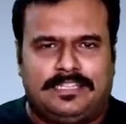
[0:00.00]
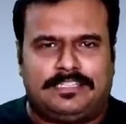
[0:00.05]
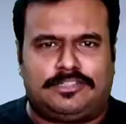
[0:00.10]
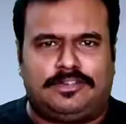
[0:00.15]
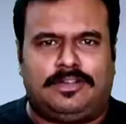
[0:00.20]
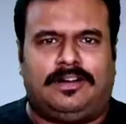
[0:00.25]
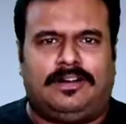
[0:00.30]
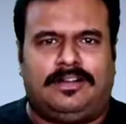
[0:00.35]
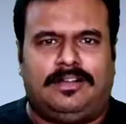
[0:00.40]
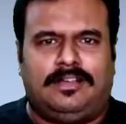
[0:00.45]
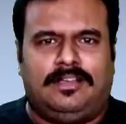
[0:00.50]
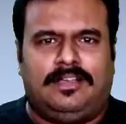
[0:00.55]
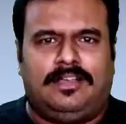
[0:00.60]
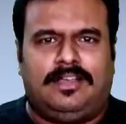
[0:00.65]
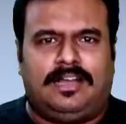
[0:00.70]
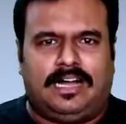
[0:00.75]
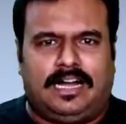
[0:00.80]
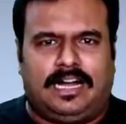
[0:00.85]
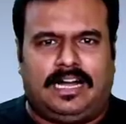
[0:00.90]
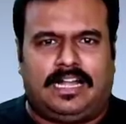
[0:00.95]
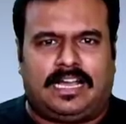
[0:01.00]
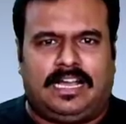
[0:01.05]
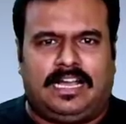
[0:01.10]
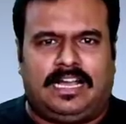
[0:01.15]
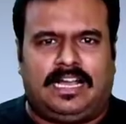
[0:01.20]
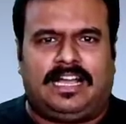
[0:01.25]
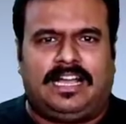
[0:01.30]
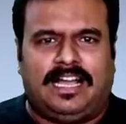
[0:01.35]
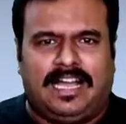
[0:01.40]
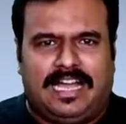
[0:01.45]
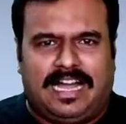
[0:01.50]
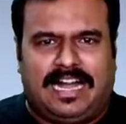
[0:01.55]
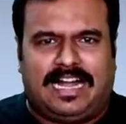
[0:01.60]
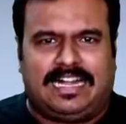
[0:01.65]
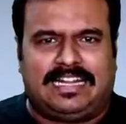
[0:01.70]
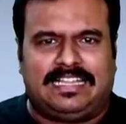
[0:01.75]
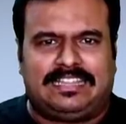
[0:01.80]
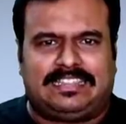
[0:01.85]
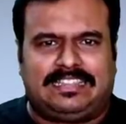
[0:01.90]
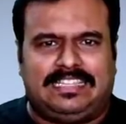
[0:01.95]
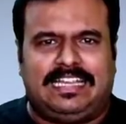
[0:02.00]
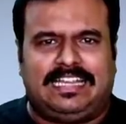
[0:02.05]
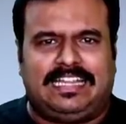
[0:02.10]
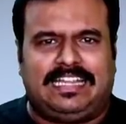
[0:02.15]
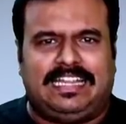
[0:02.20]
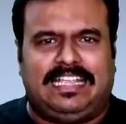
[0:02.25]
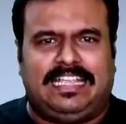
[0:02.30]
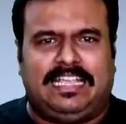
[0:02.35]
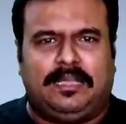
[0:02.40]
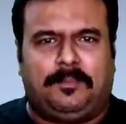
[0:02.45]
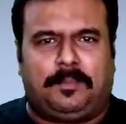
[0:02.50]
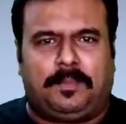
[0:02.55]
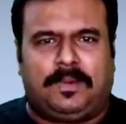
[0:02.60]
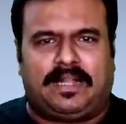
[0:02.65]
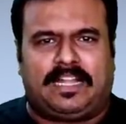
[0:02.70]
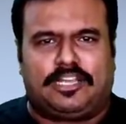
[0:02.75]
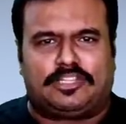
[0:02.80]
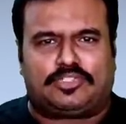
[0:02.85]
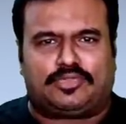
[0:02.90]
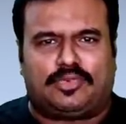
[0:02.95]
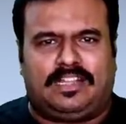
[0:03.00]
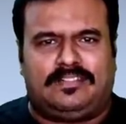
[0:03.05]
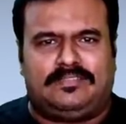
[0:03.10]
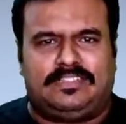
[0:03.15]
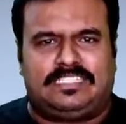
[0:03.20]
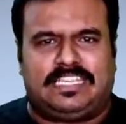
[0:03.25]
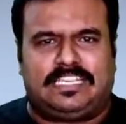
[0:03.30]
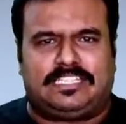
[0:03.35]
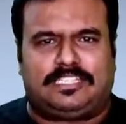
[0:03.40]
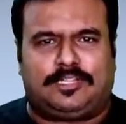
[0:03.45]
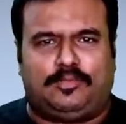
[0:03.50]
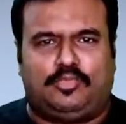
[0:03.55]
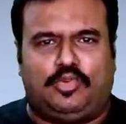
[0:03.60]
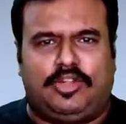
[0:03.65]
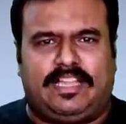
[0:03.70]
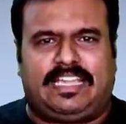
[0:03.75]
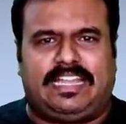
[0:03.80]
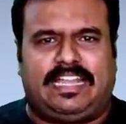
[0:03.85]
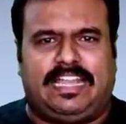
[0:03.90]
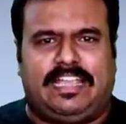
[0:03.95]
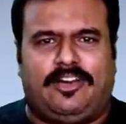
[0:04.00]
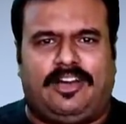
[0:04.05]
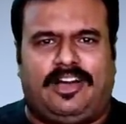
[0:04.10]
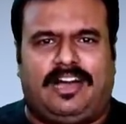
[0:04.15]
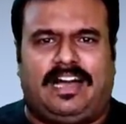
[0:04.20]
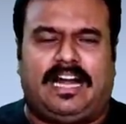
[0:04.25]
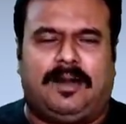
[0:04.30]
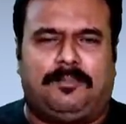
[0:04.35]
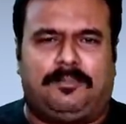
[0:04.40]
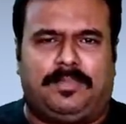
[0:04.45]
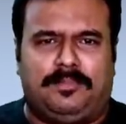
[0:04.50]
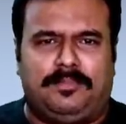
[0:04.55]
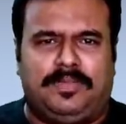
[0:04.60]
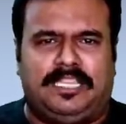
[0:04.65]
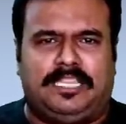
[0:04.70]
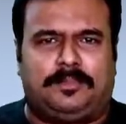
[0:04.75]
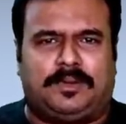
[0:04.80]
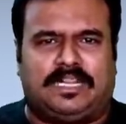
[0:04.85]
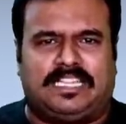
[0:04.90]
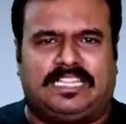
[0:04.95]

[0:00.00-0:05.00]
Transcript: வச்சுக்கோ ஆனால் அடுத்து நீ எப்போ நான் சொன்ன விஷயத்தை முடிக்கிறியோ அப்போ மீதி